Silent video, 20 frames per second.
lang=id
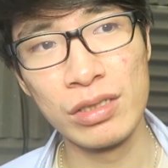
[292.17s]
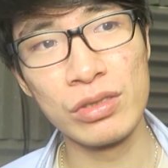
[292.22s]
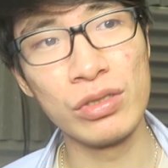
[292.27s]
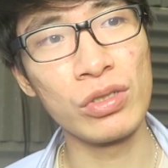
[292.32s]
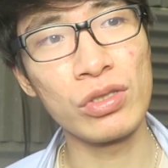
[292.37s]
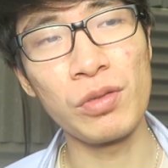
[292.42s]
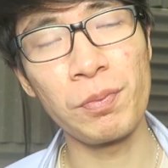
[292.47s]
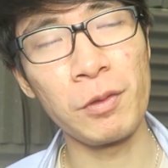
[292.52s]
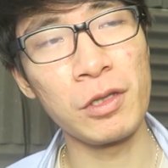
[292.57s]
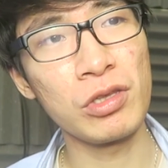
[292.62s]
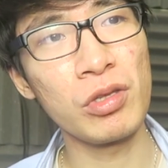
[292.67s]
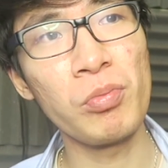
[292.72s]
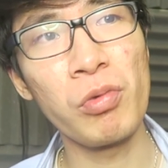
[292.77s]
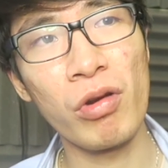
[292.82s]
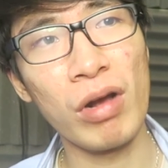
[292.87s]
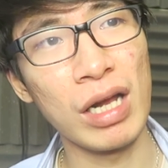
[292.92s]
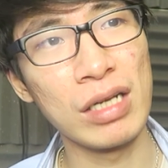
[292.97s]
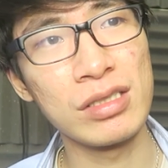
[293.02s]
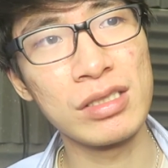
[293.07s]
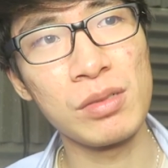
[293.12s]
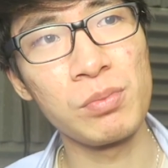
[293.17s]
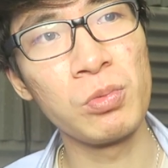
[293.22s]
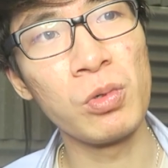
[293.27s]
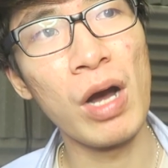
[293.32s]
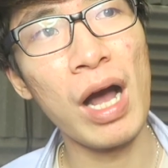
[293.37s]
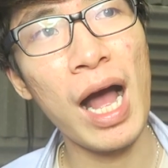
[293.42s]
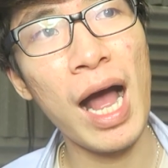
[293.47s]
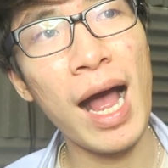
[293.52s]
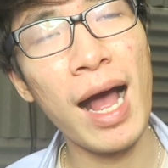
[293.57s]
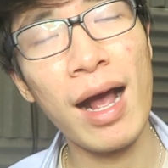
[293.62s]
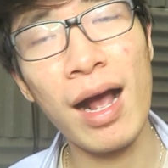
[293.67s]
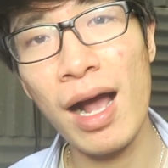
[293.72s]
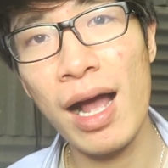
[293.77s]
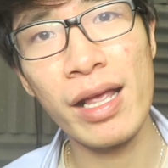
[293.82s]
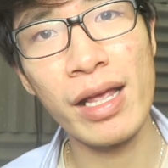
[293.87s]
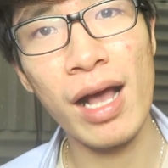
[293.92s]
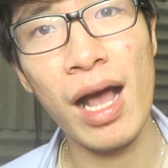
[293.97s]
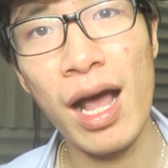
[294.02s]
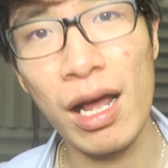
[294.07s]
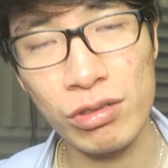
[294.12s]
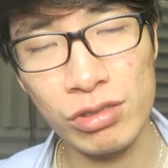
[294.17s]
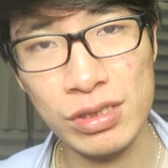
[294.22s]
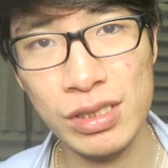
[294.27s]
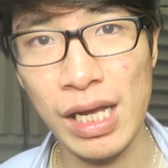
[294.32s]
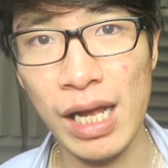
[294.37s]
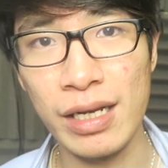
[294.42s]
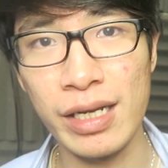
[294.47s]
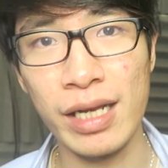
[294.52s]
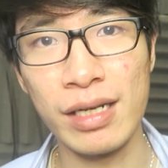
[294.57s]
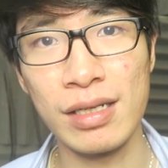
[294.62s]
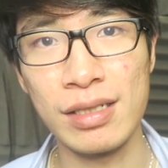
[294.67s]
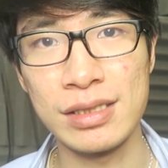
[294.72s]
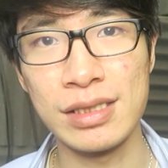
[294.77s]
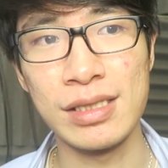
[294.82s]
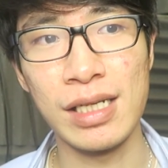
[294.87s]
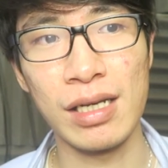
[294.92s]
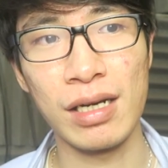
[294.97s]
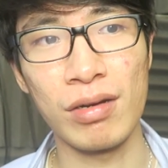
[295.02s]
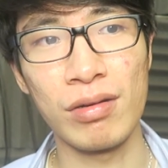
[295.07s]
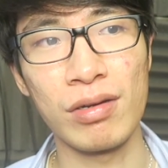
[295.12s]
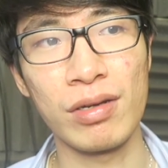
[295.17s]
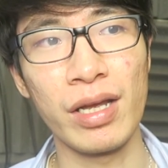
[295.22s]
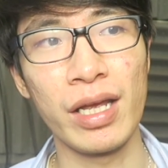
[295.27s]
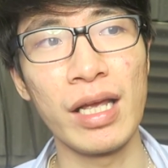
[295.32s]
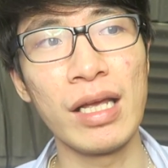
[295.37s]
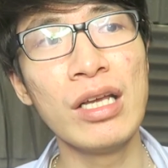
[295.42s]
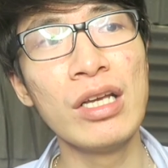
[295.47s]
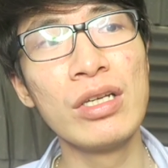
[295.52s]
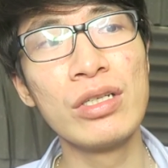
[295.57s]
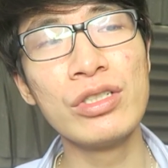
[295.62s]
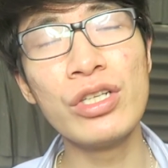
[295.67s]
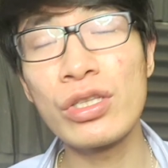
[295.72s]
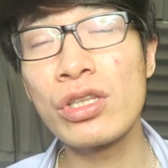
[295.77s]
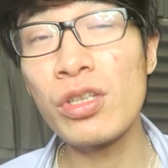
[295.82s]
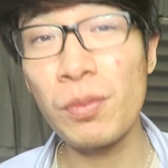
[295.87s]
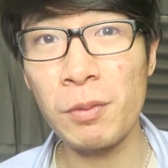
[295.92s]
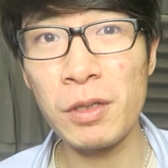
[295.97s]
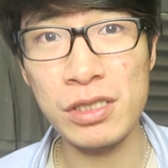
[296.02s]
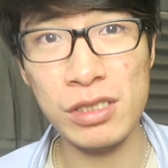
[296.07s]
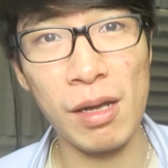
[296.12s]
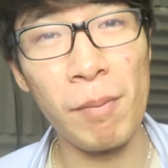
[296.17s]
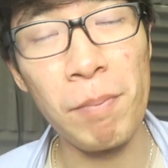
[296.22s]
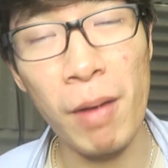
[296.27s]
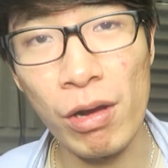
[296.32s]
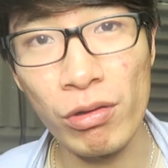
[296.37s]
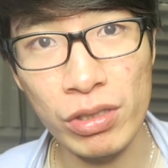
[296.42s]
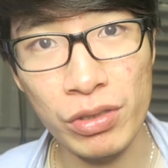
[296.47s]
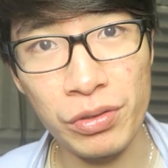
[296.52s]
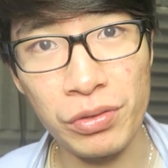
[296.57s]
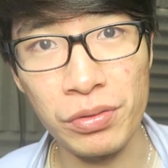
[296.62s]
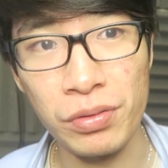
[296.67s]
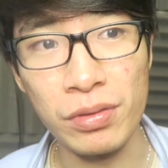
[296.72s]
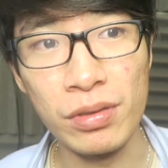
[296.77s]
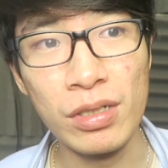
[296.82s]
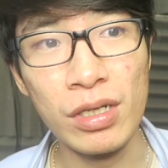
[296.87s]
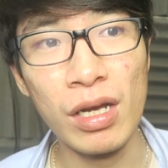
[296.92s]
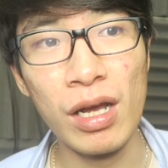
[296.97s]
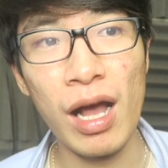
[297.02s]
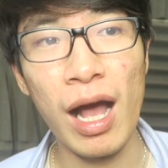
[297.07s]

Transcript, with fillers: YouTube itu bukan sebuah angka yang harus kalian kejar, oke? Okay? YouTube is about you.